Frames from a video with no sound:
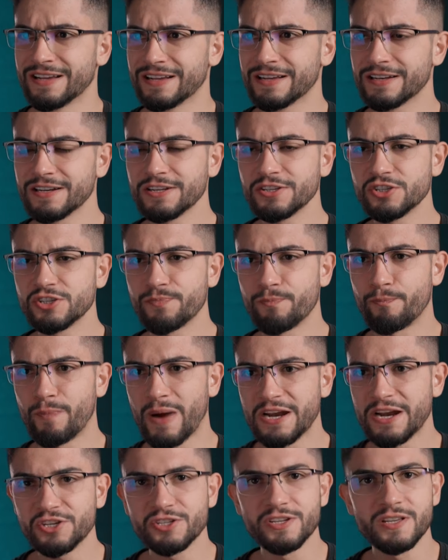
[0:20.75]
grande
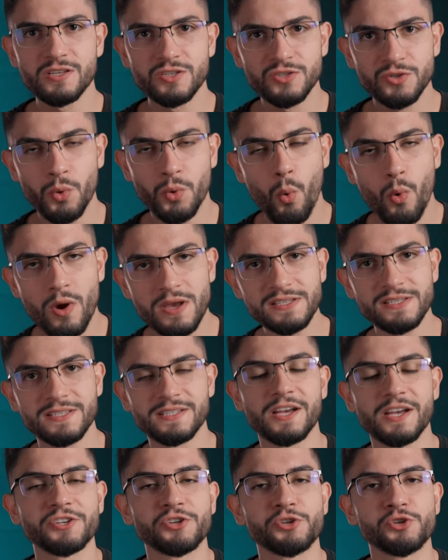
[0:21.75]
parte das coisas
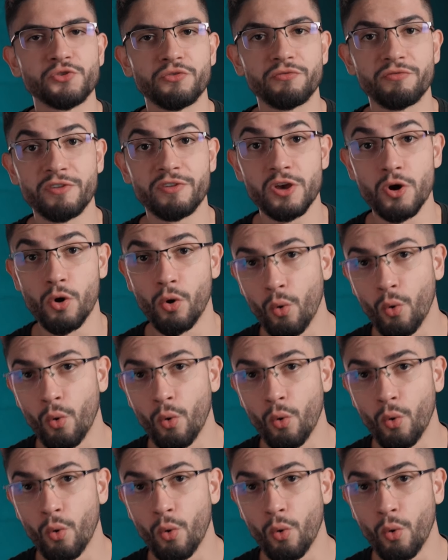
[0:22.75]
que a gente vê